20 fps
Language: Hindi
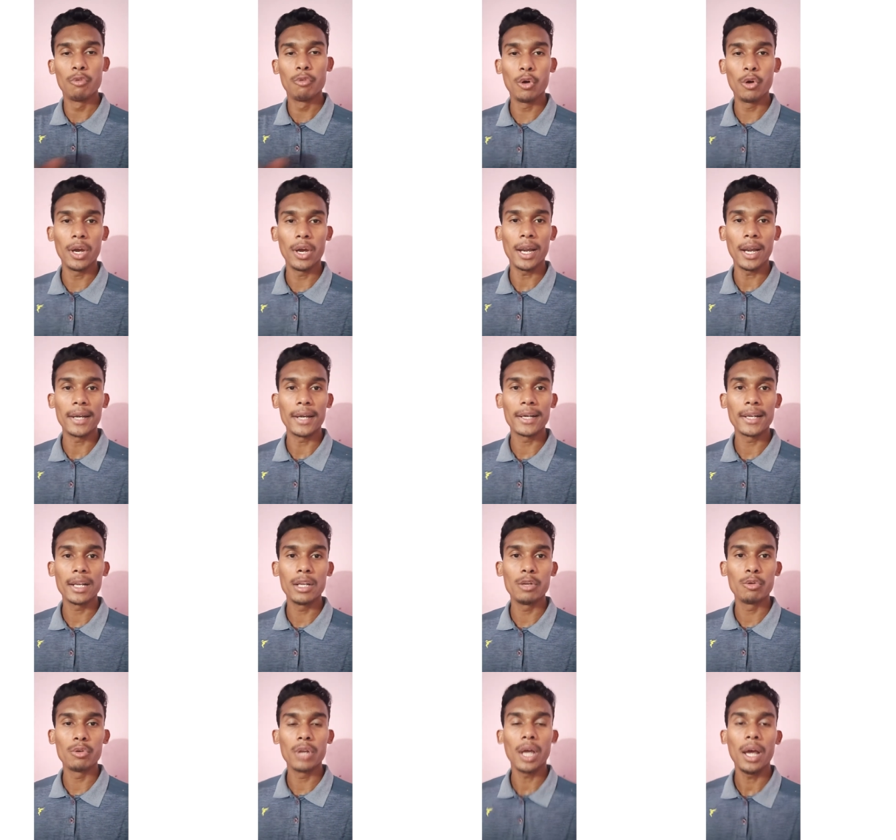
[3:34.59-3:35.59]
वो है
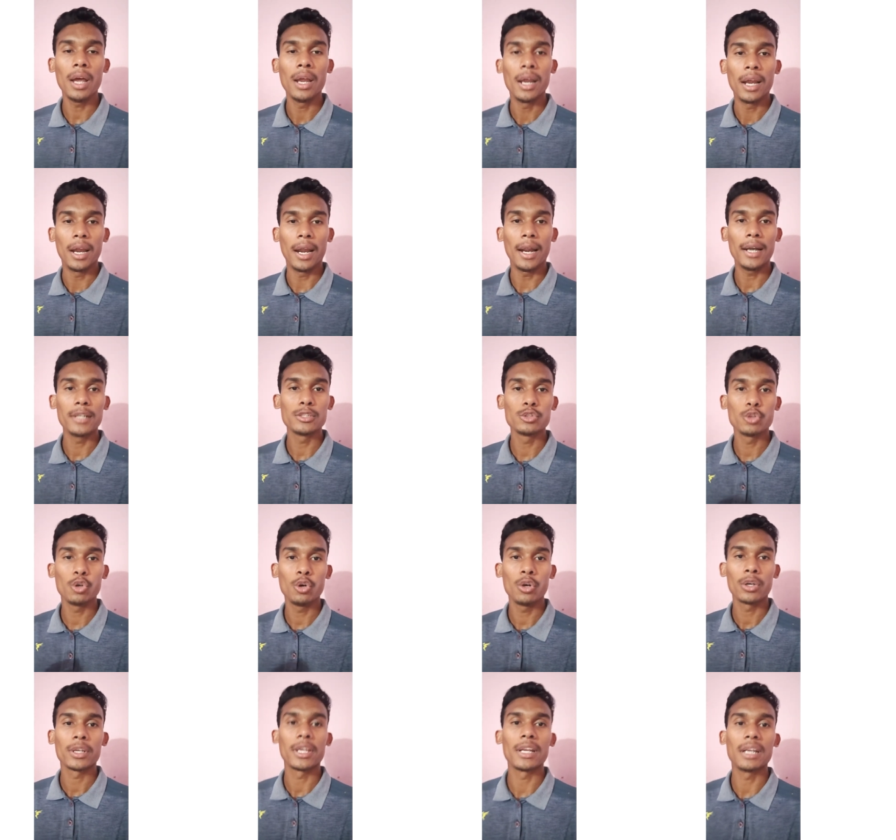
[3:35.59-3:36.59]
एड्रियल लूना एंड
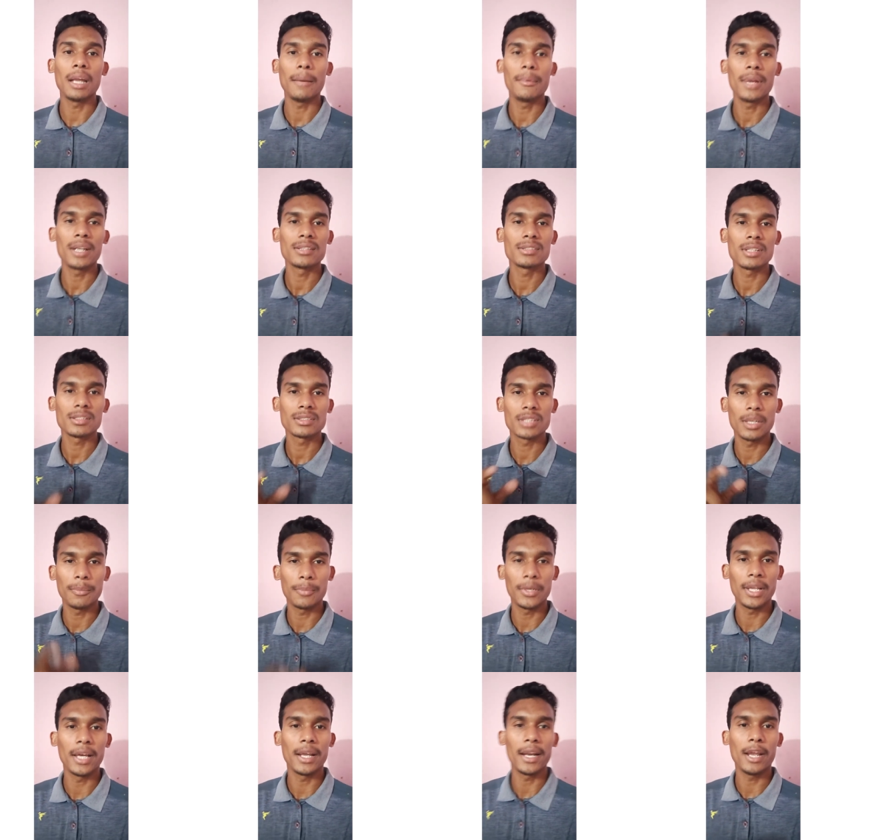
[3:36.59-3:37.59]
जो केरला ब्लास्टर्स के
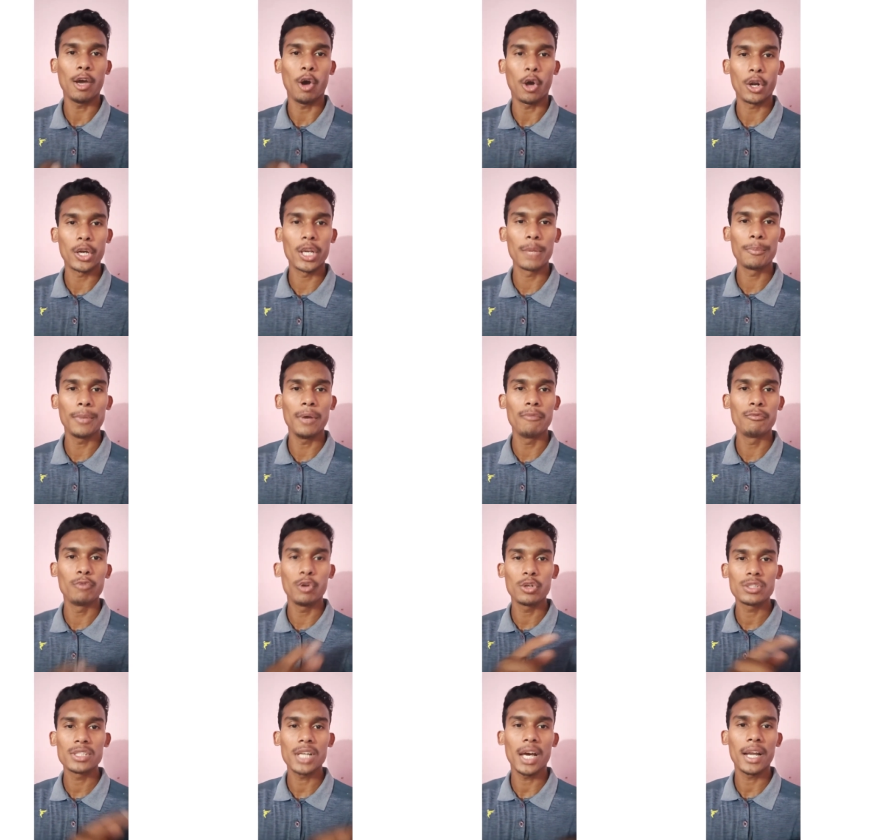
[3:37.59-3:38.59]
प्लेयर है हॉर्नी पंप
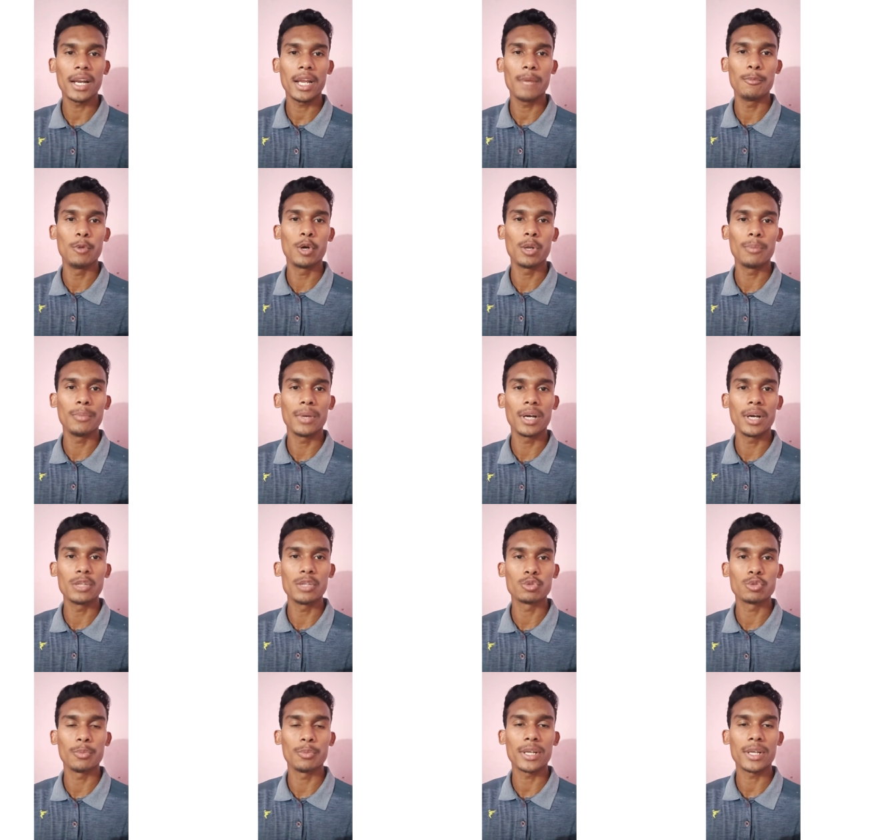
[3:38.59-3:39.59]
वो जा रहे हैं मोहन
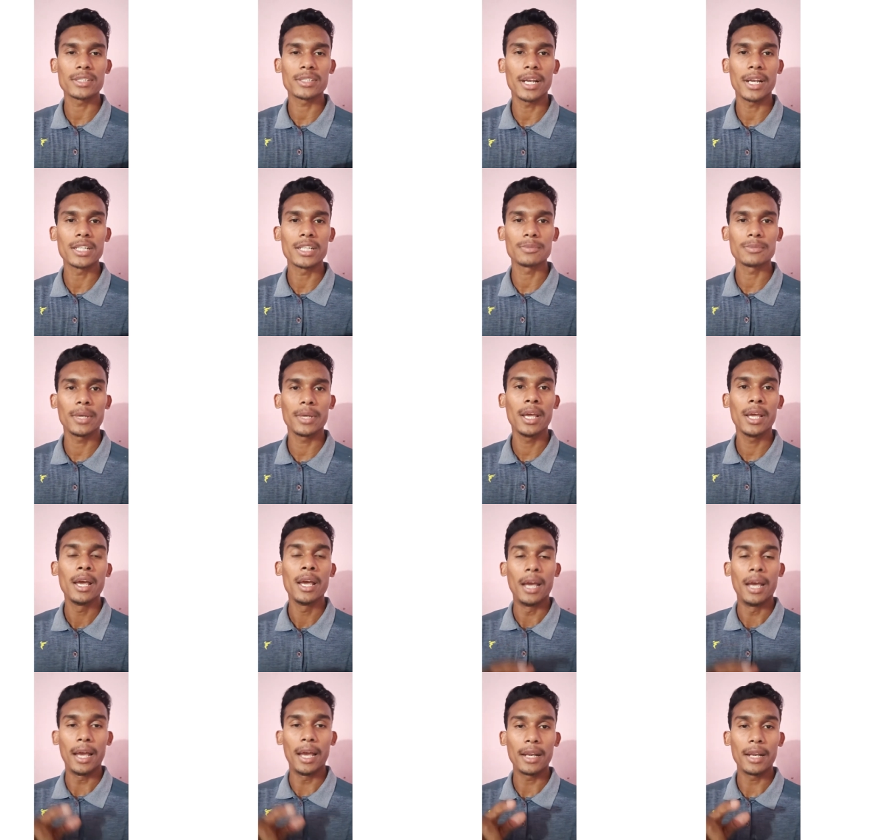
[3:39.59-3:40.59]
बगान सुपर जाइट्स में
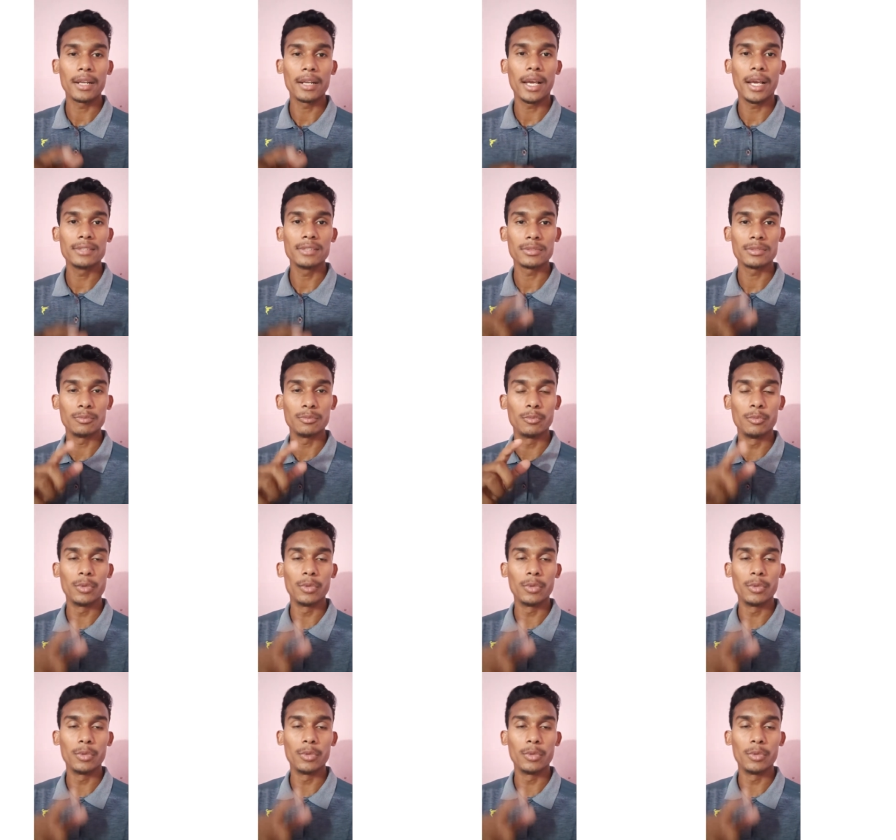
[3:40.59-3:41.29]
एंड गाइस